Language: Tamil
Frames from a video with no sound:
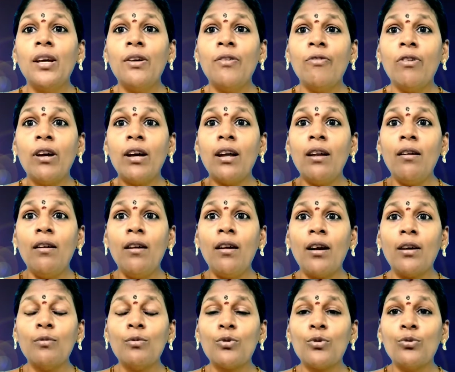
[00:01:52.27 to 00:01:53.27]
இவங்க
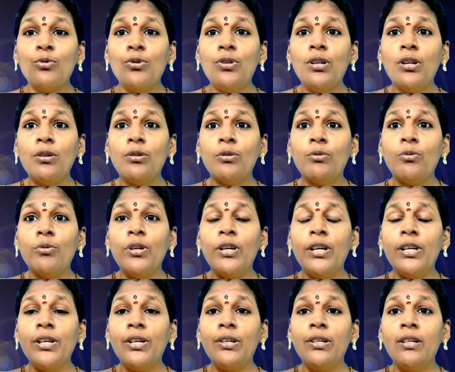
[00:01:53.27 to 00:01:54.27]
எல்லாரும் சுற்றி இருக்கக்கூடிய
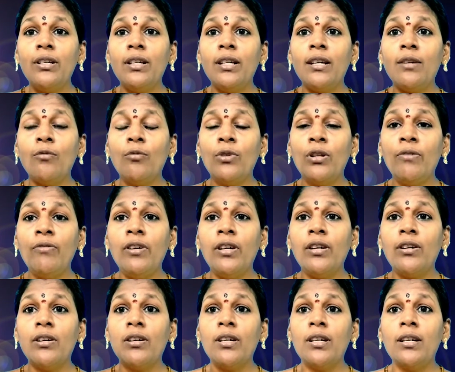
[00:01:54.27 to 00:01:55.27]
இயக்குனர் உதவி
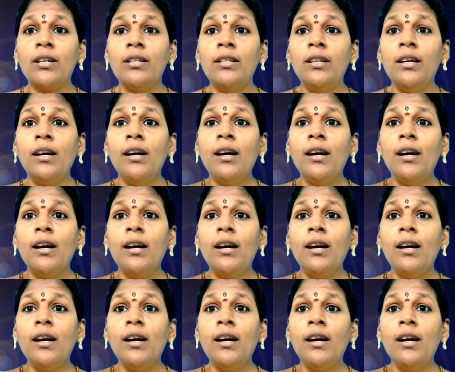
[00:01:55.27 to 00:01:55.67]
இயக்குனர்கள்